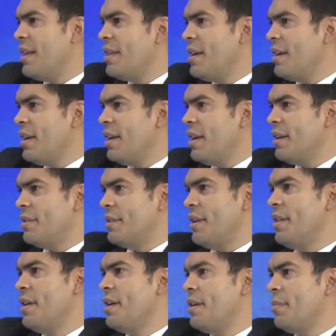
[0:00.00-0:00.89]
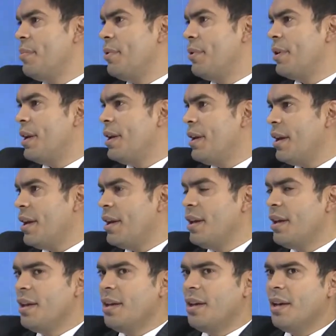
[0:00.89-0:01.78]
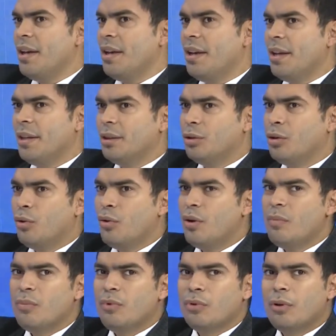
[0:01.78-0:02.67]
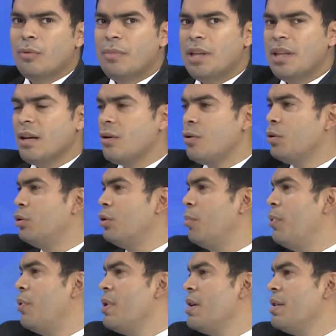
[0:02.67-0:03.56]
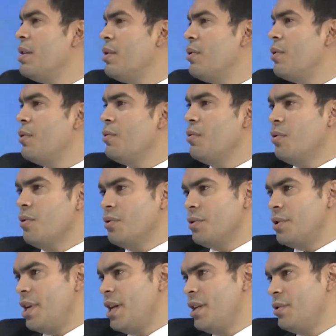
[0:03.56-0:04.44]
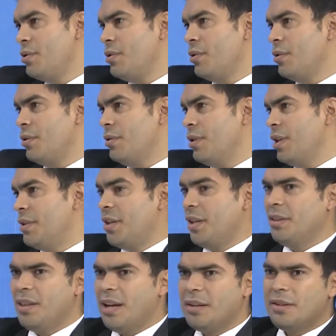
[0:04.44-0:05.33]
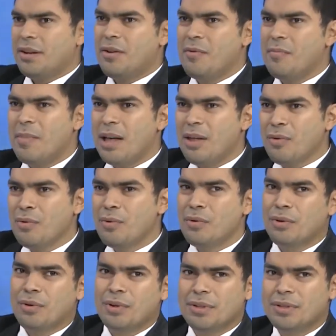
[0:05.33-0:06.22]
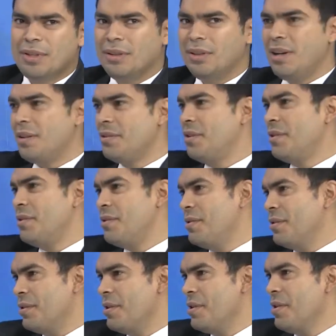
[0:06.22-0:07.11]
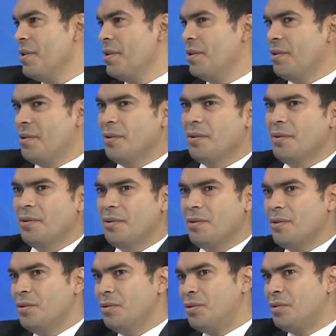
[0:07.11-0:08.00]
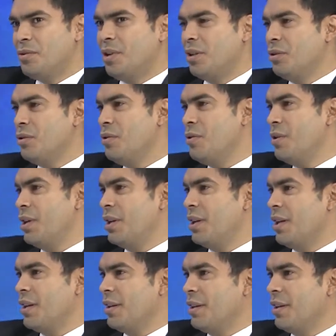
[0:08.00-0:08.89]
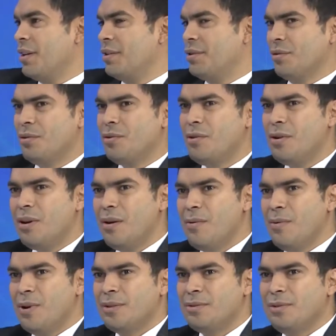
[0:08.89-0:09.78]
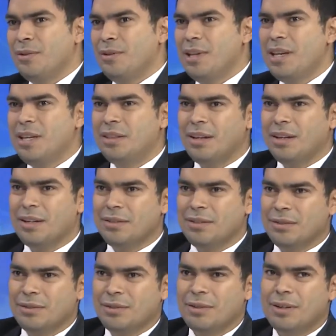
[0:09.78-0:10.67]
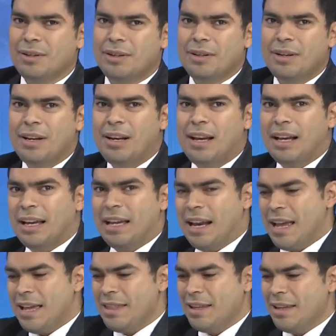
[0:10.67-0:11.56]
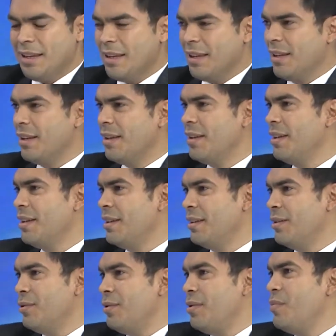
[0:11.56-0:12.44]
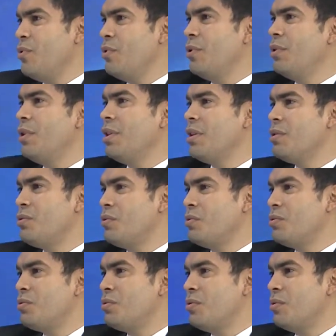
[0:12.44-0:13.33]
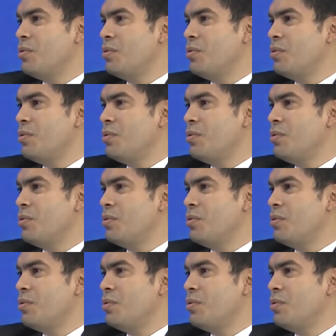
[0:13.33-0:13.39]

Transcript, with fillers: que nadie quiere ceder, porque es que eh, todo el mundo mide el costo político de un consenso, de sentarse con Maduro, de sentarse con, otros sectores que, que, son colaboracionistas, que si son alacranes, que... Todo el mundo tiene su,